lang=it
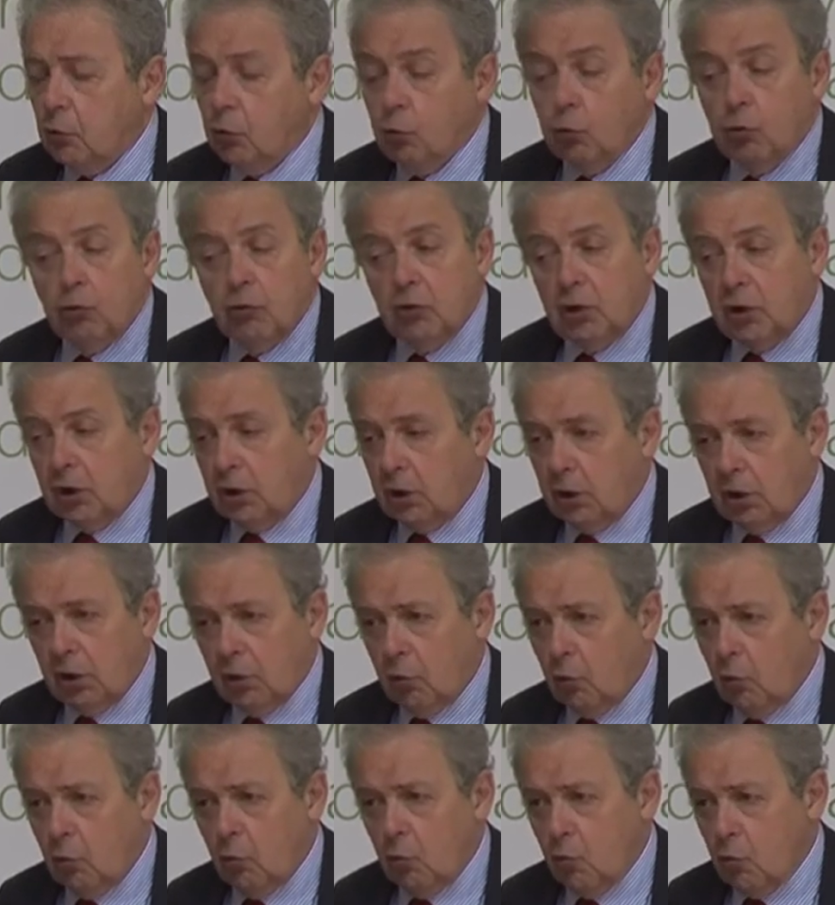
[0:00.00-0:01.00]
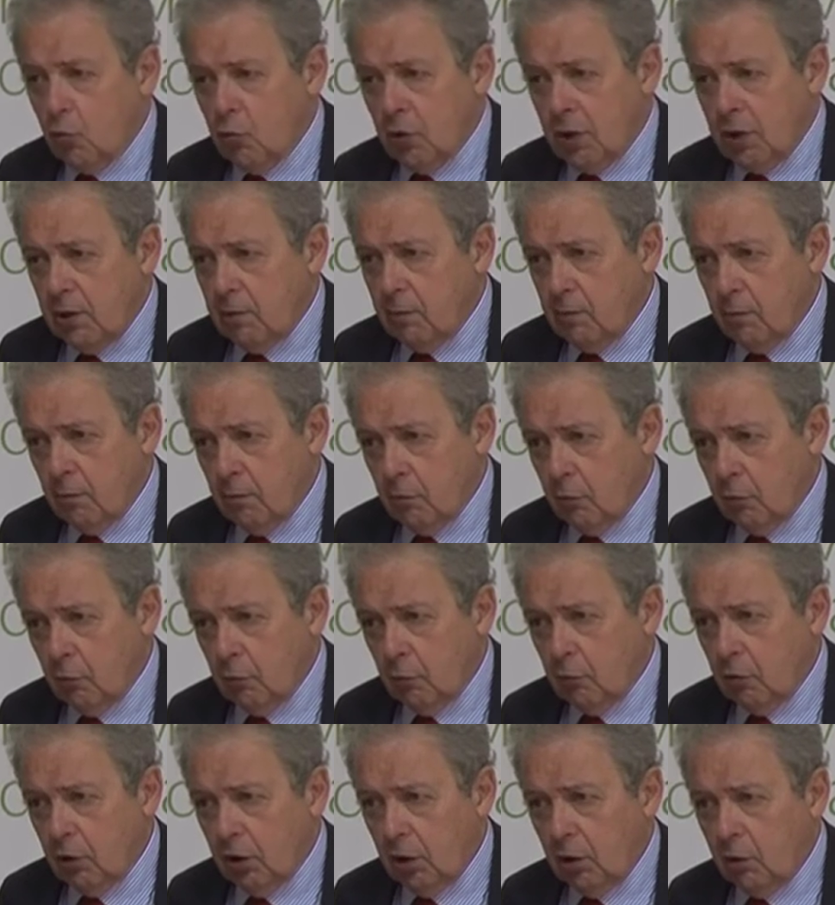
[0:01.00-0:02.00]
tutti i comuni,
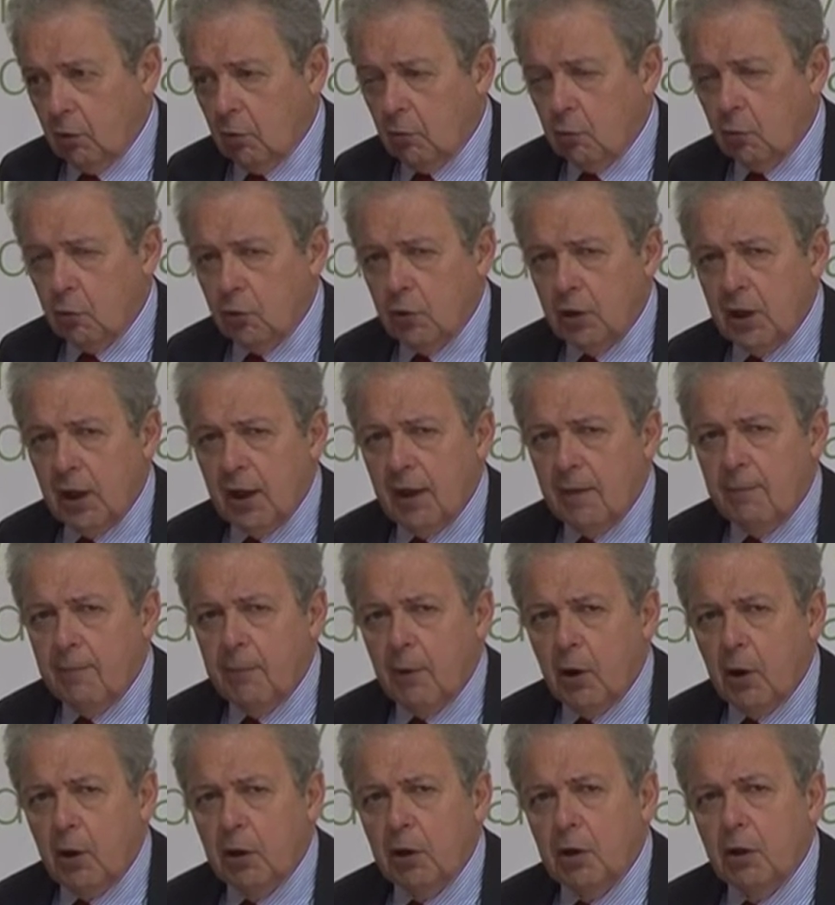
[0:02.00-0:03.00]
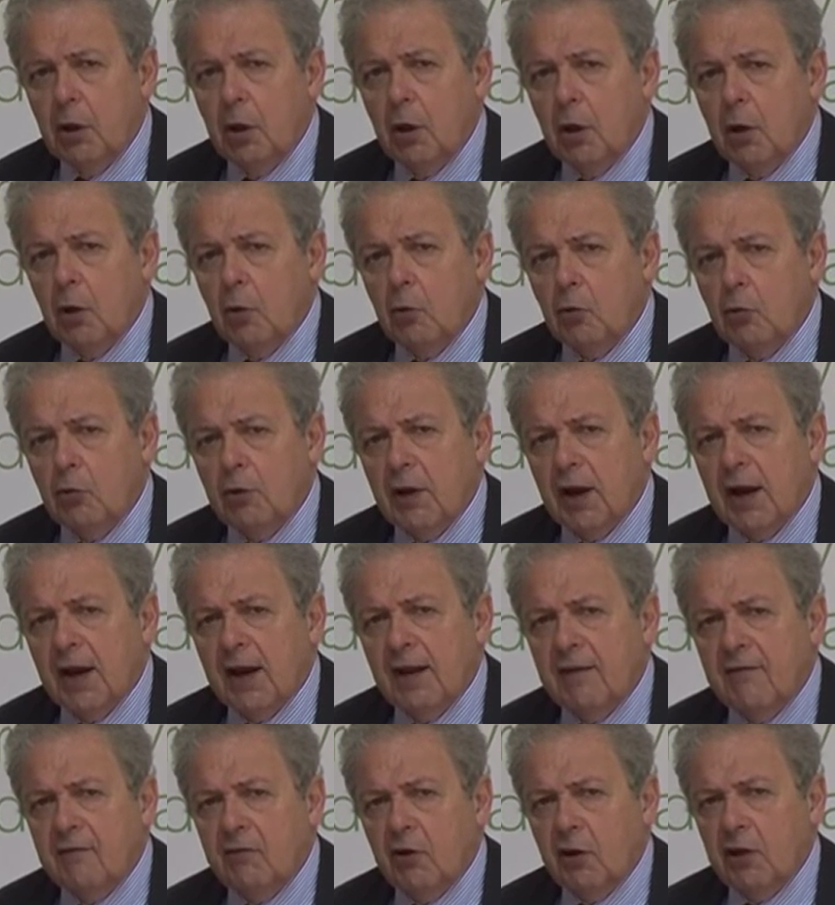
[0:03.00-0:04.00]
tutti i comuni e poi una
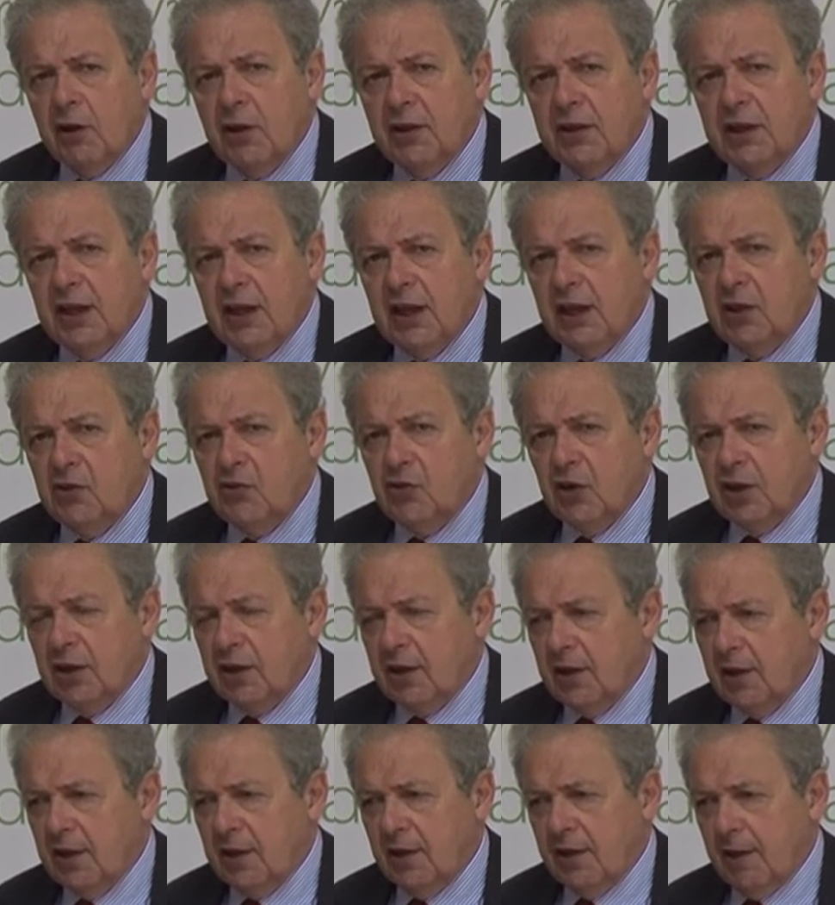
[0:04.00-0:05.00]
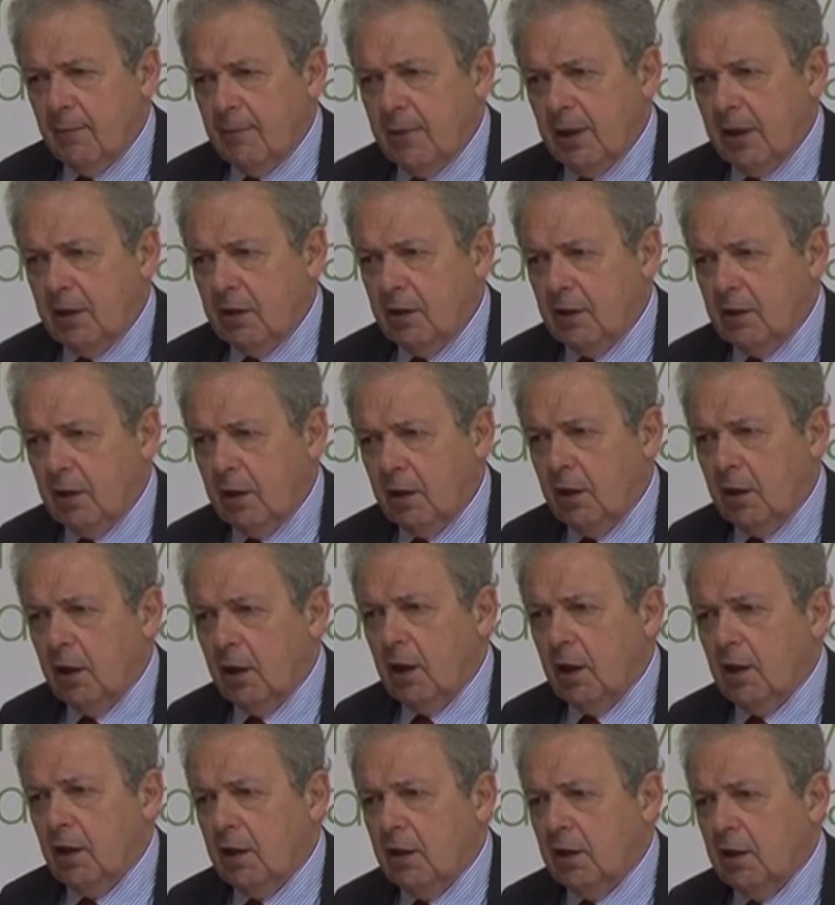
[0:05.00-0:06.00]
gran voglia di eleggere direttamente
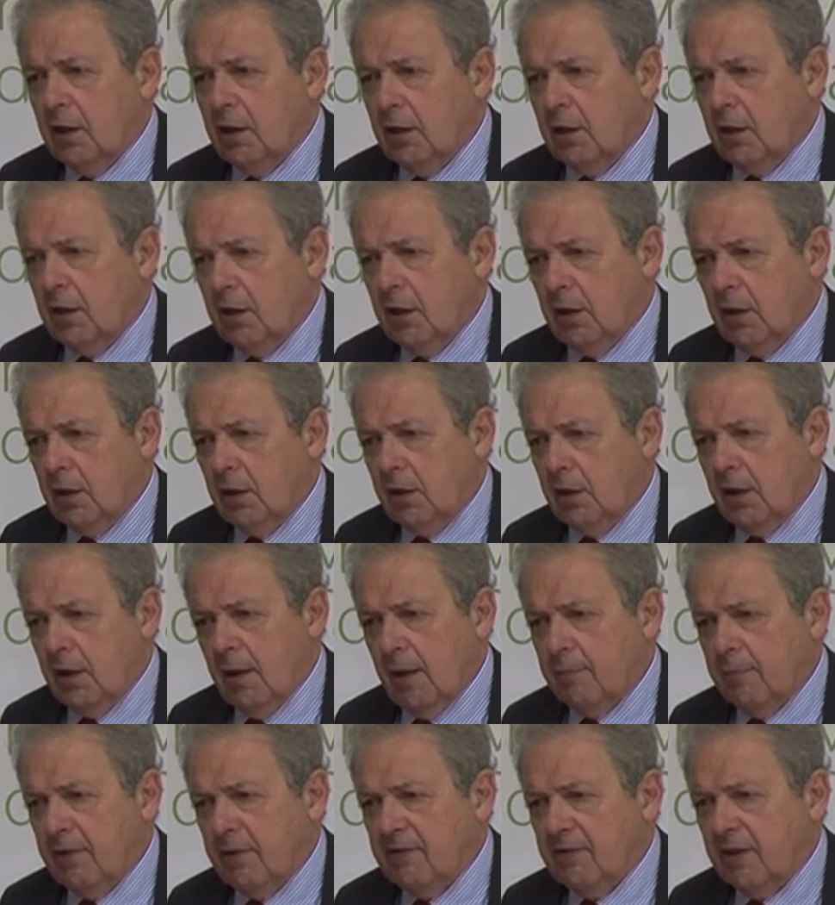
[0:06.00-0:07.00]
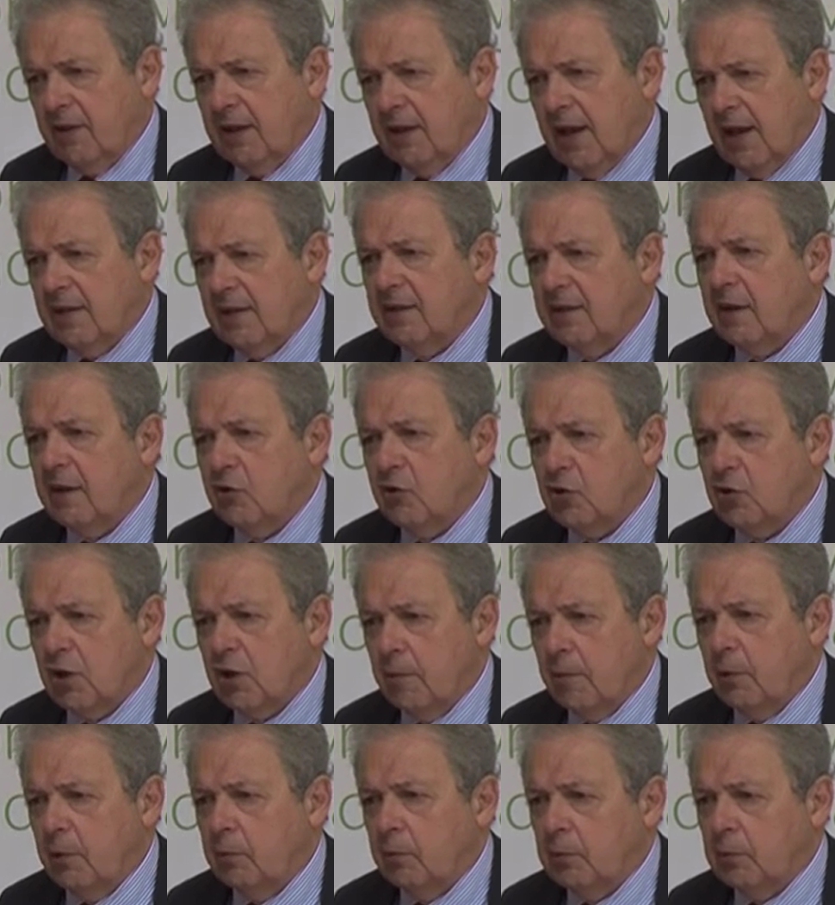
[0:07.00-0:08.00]
i, i rappresentanti della città
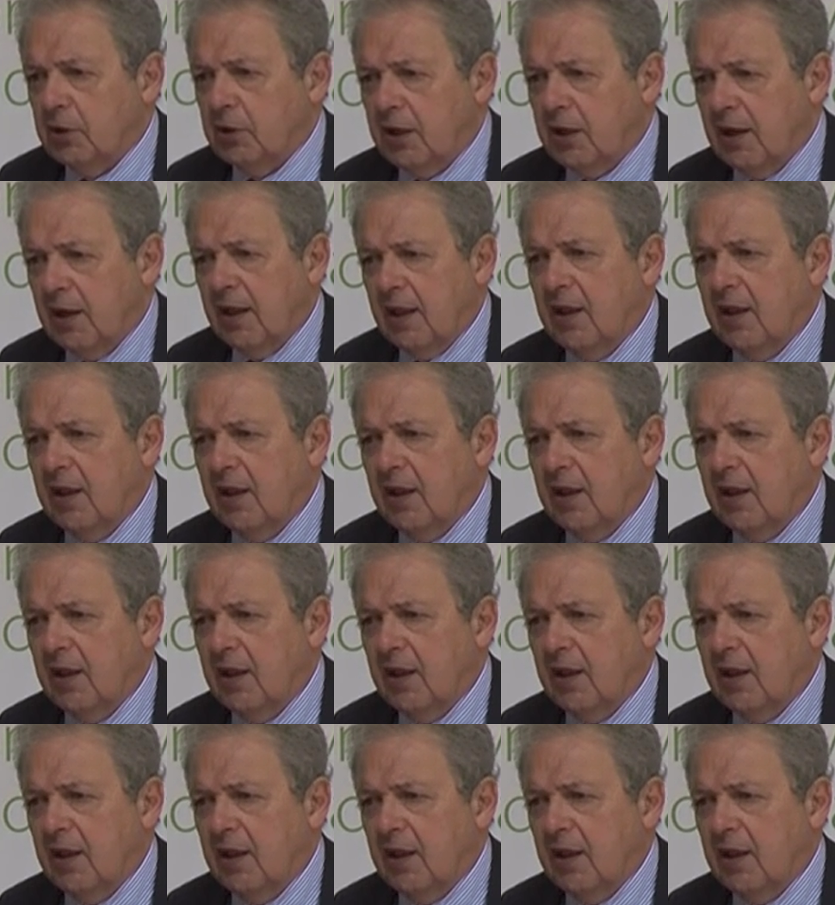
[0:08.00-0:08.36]
metropolitana.